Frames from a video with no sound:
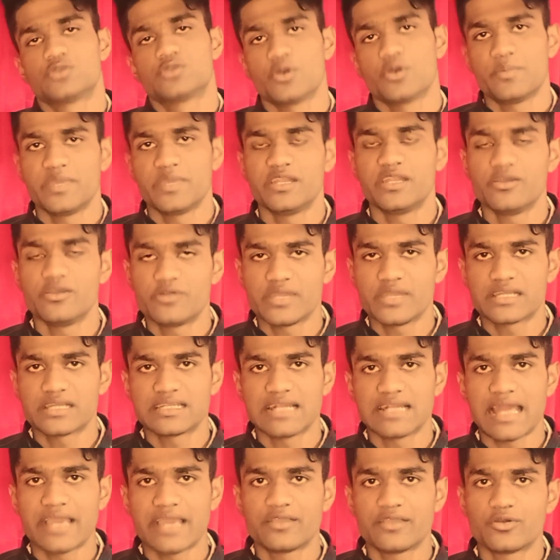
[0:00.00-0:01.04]
তো ভিডিওটি
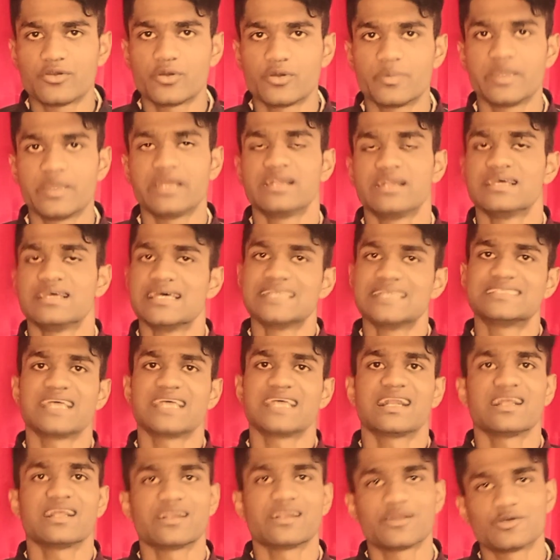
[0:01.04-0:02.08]
একটি লাইক করবেন
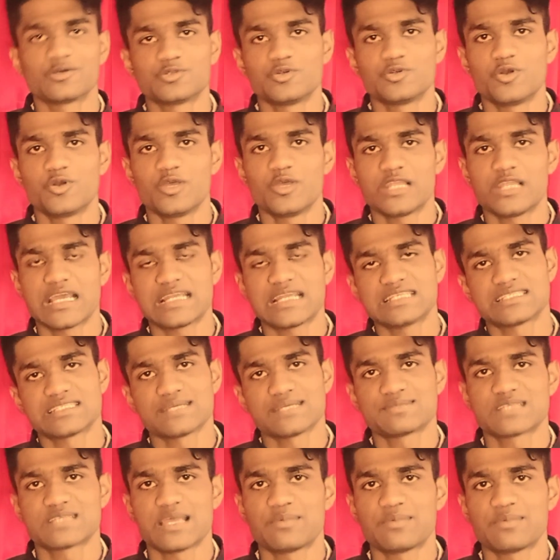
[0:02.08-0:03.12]
চ্যানেলে নতুন হয়ে থাকলে
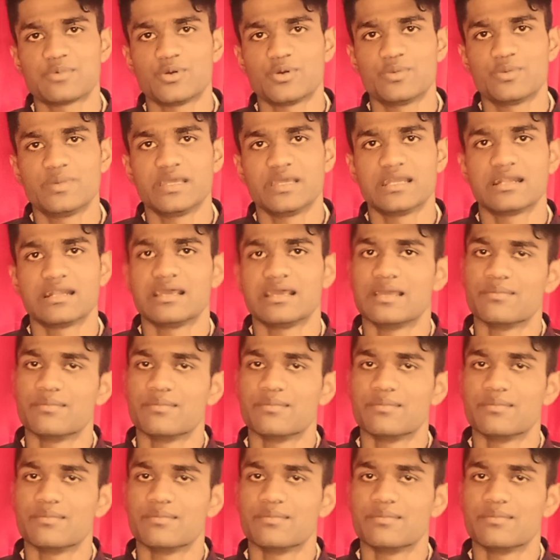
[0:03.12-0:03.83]
সাবস্ক্রাইব করবেন